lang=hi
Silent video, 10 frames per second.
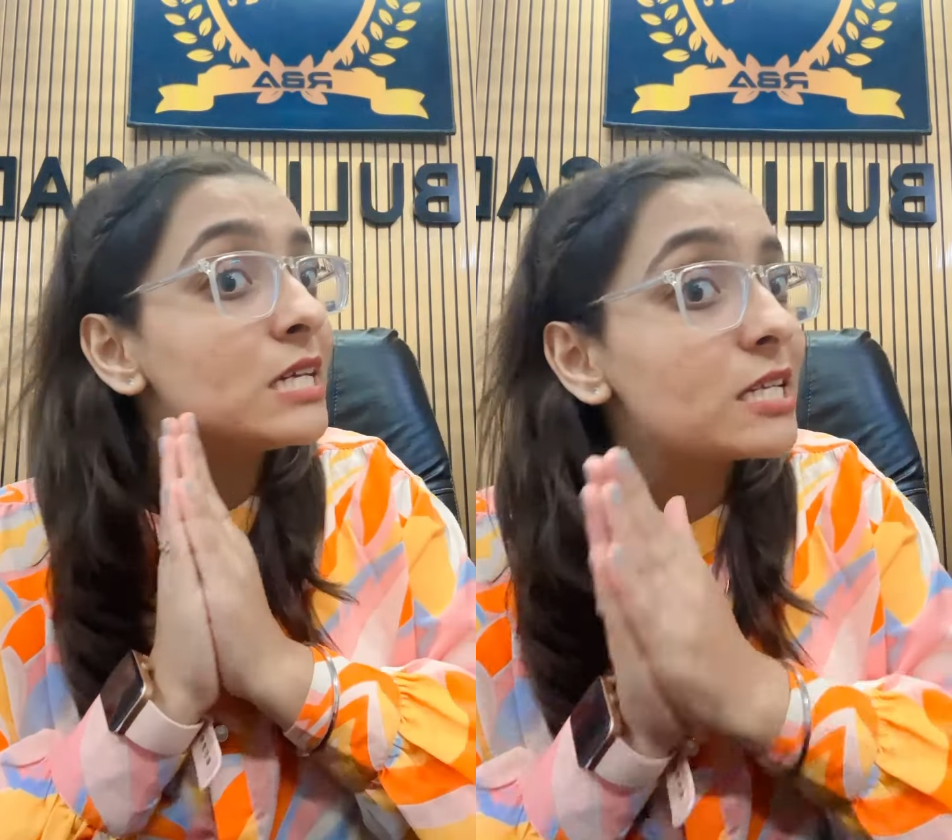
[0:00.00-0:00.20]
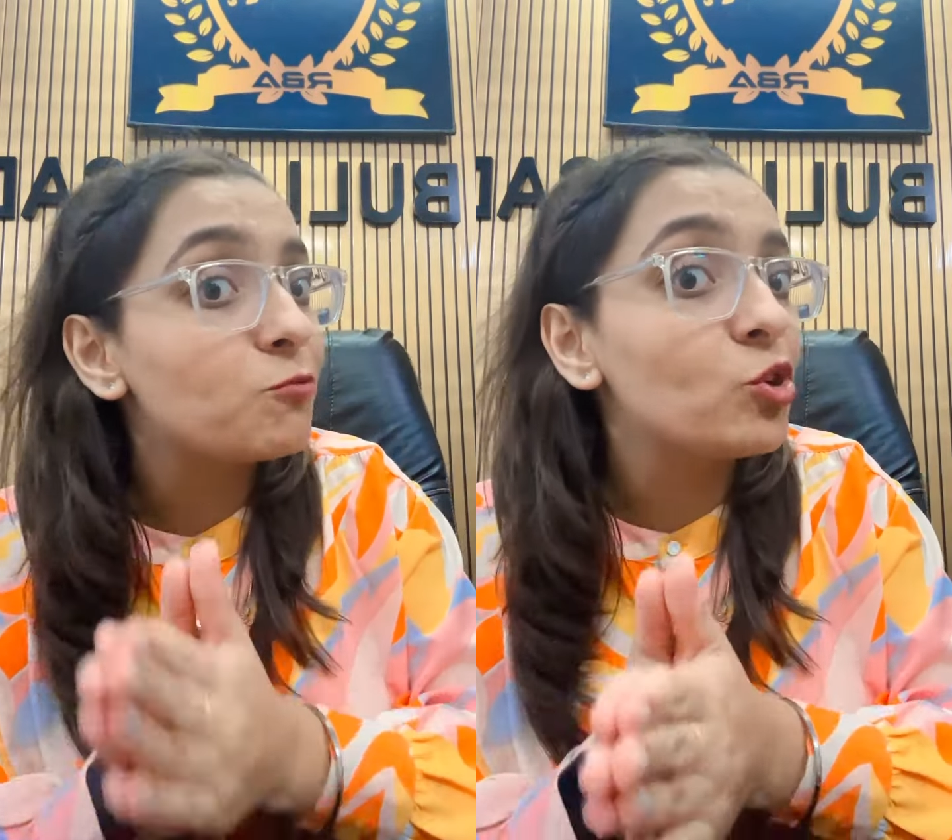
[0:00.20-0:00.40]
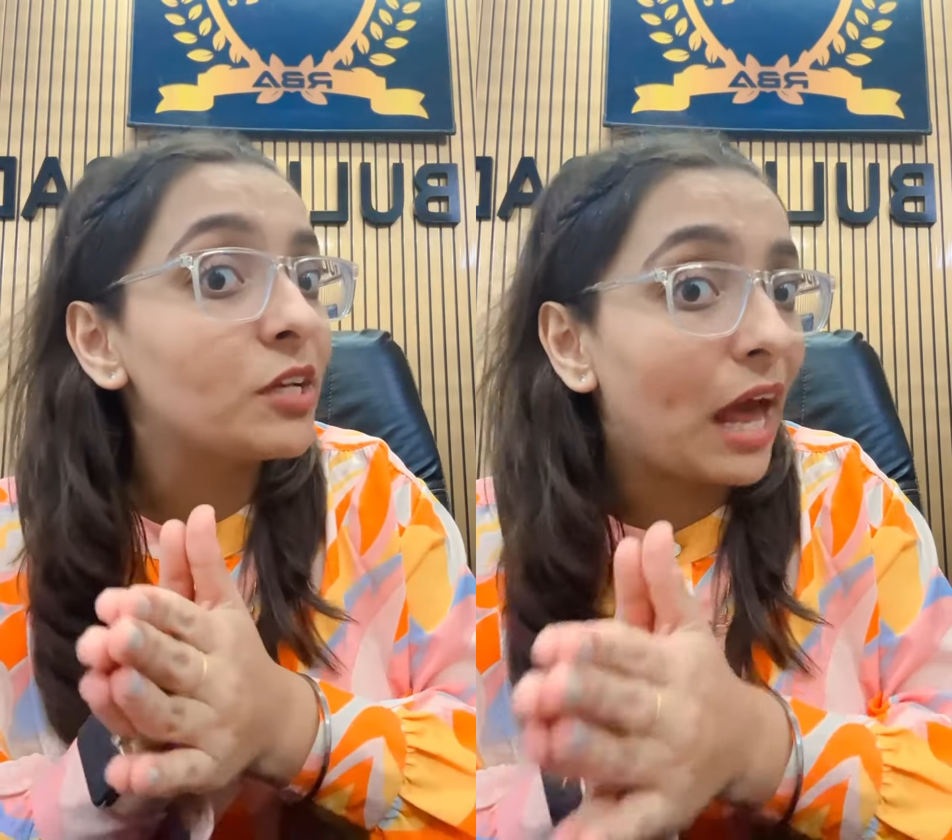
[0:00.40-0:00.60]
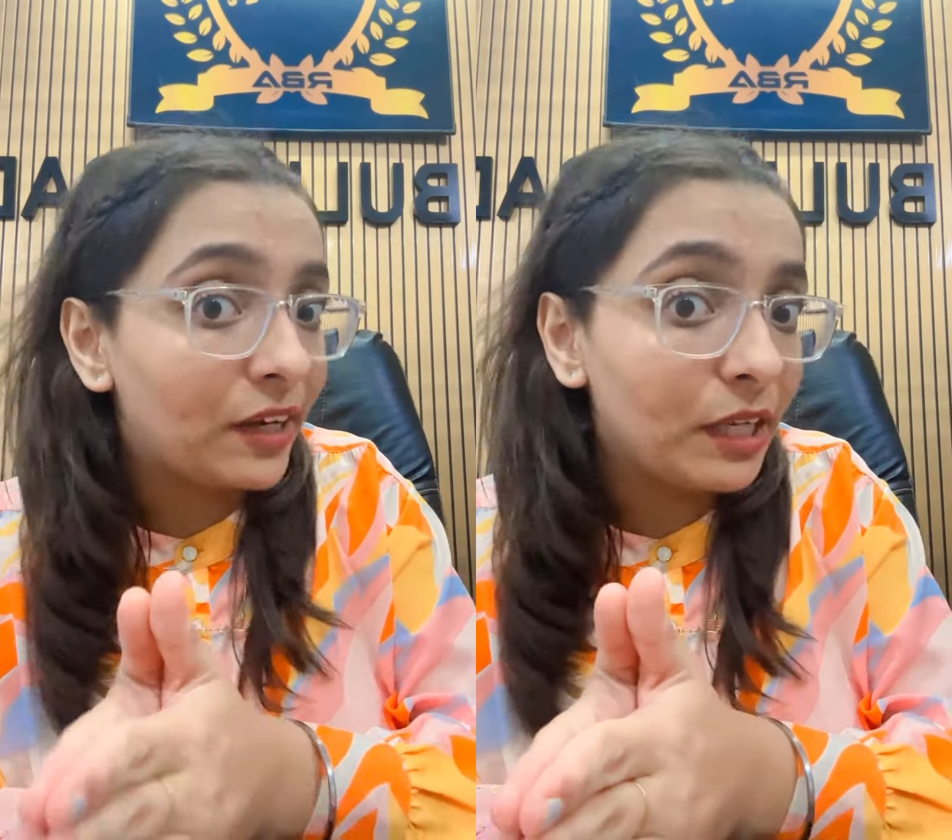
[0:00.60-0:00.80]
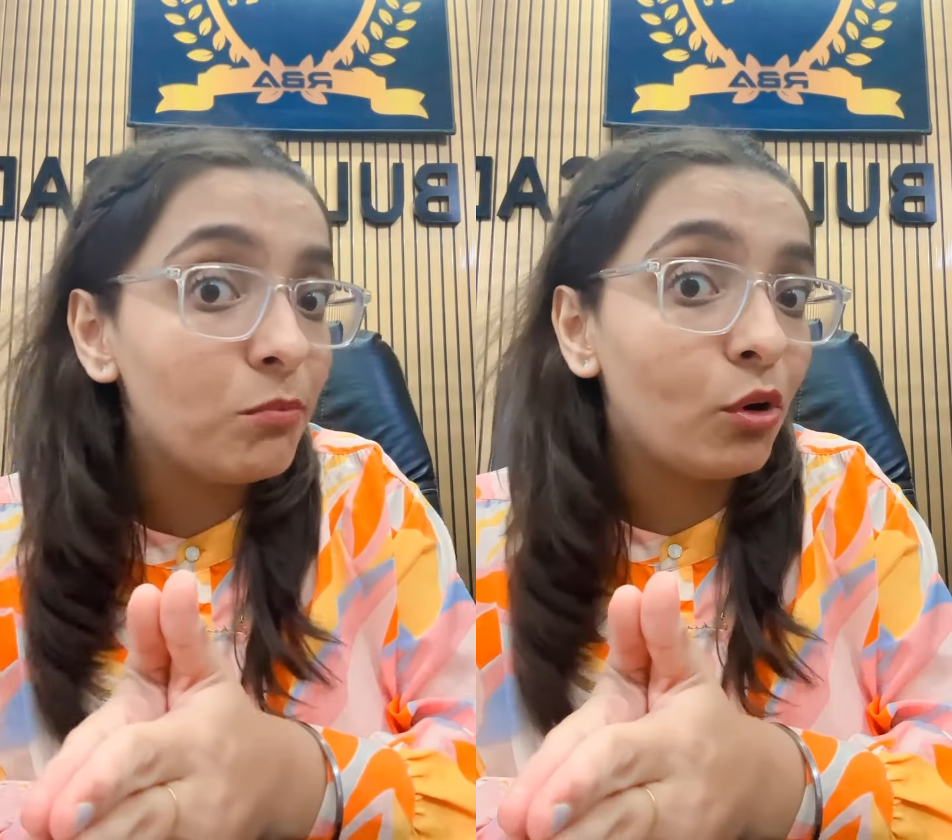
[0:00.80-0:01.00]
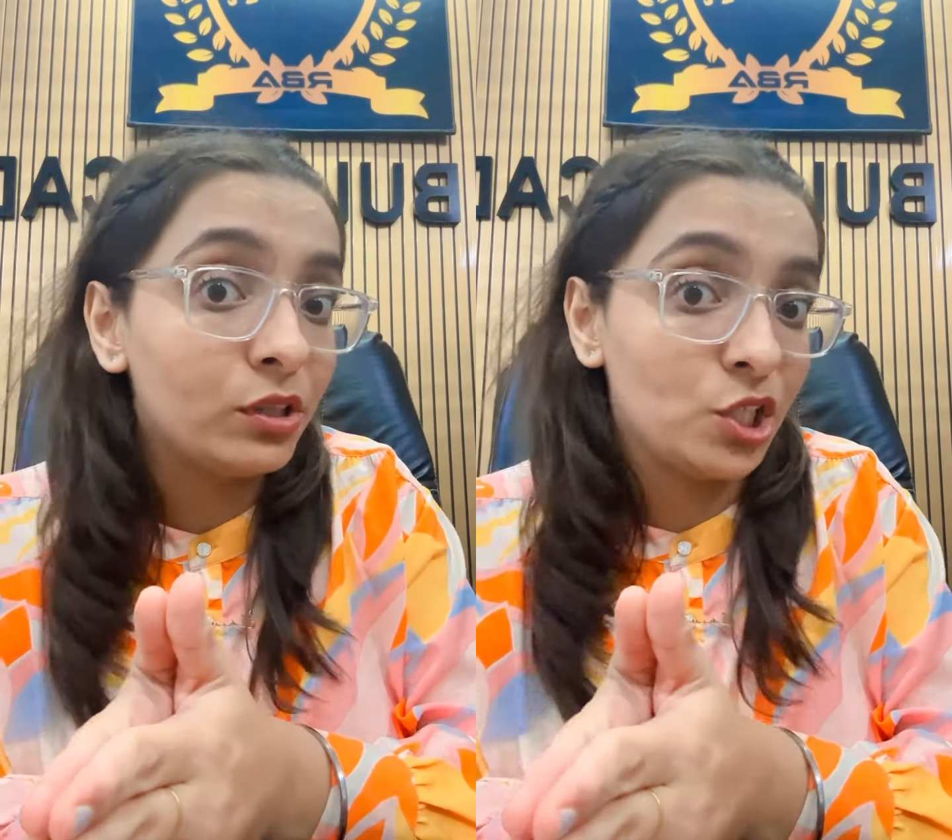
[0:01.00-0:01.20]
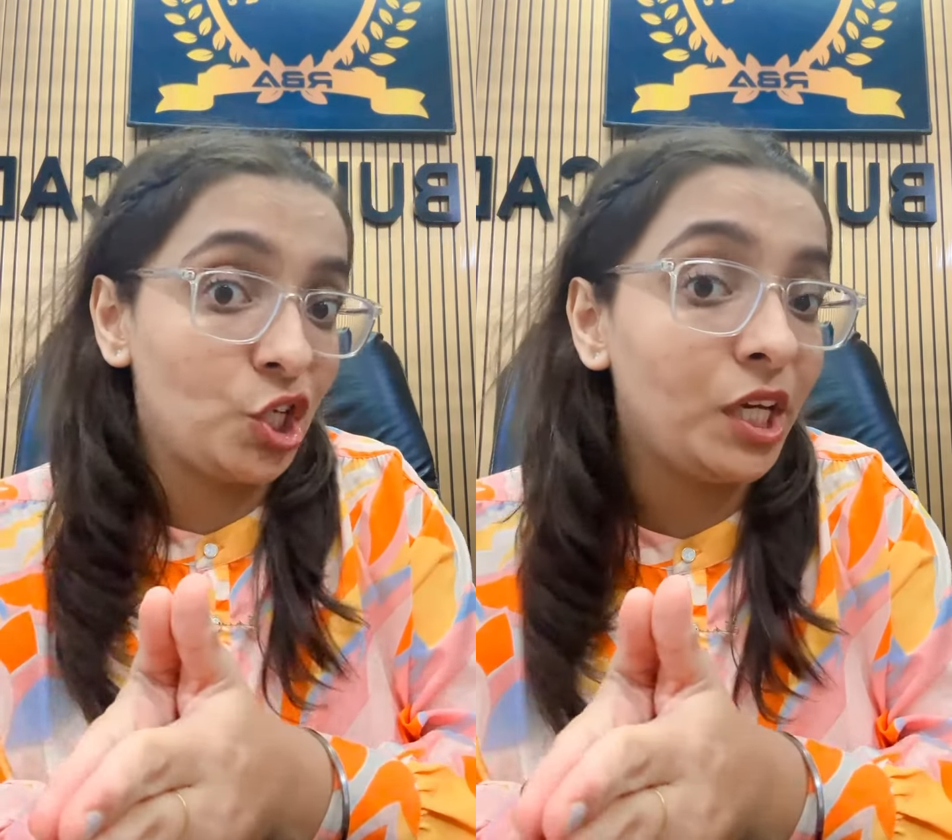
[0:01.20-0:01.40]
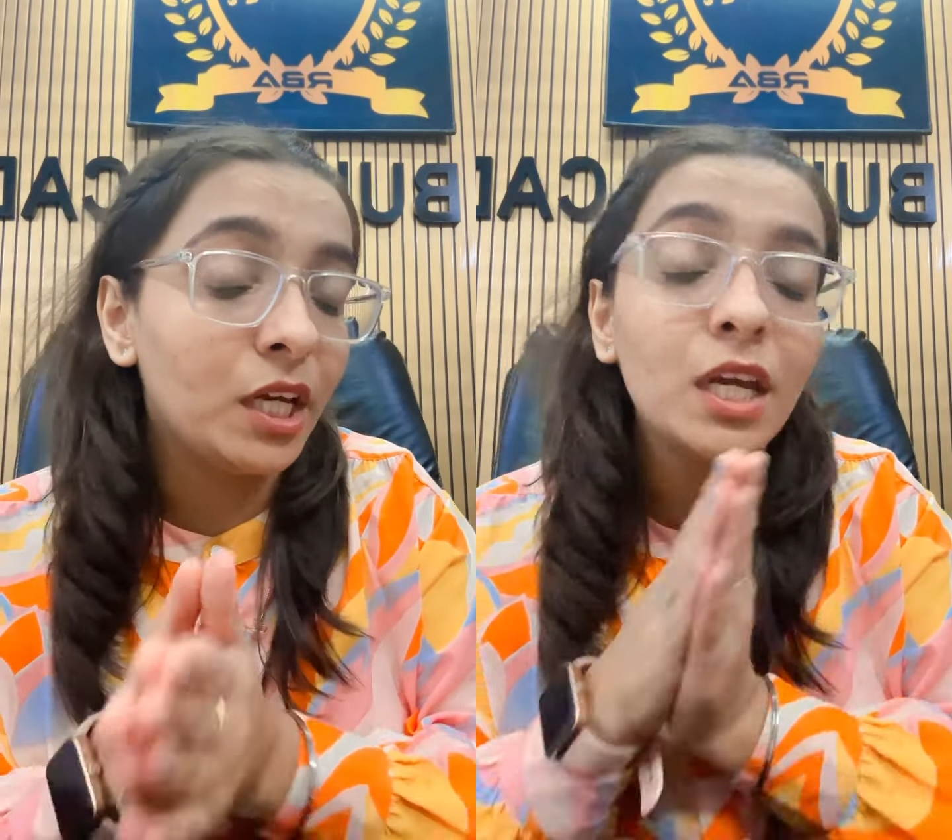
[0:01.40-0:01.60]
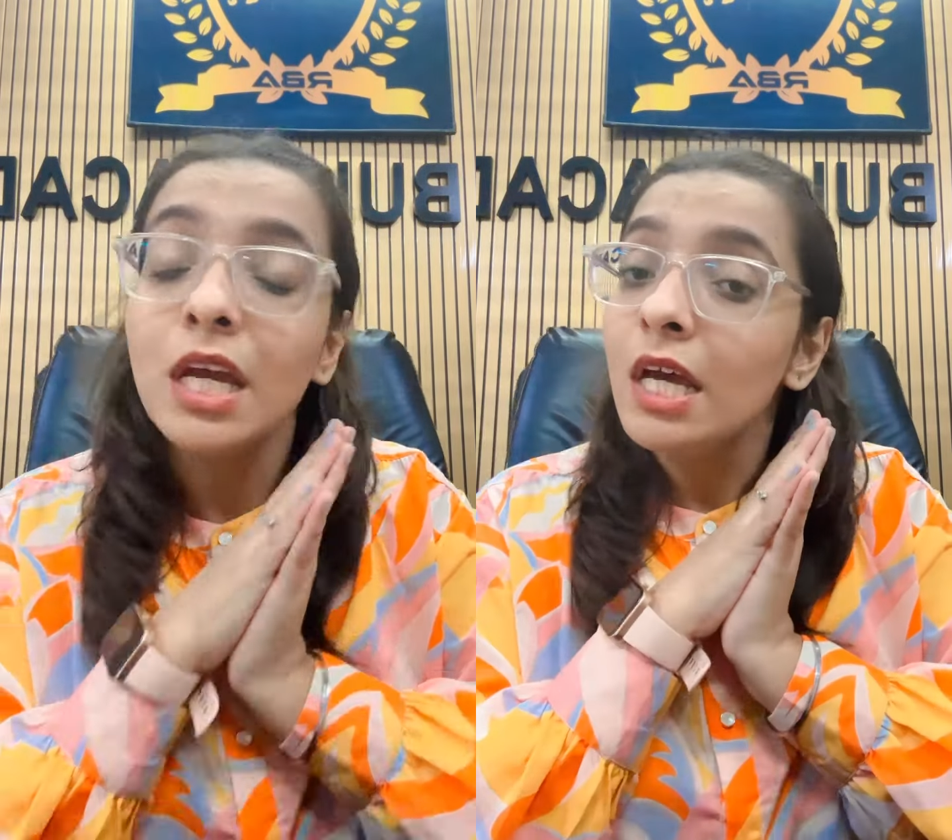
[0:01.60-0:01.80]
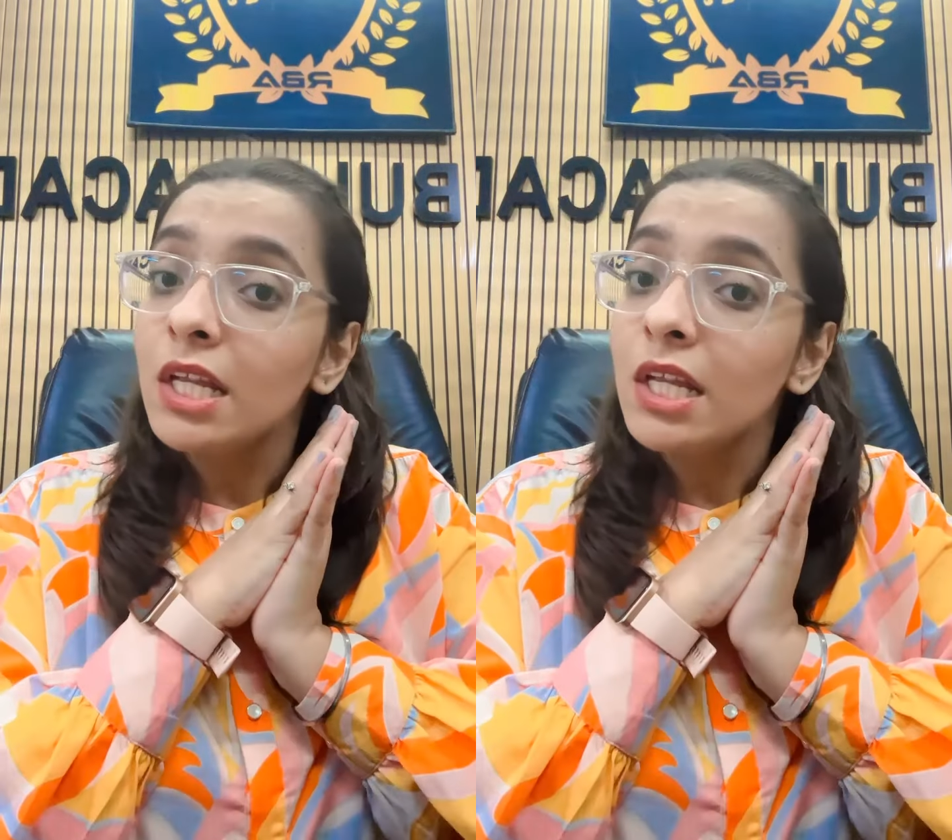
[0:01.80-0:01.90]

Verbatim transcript: कंसेप्चुअल क्लैरिटी बहुत अच्छी है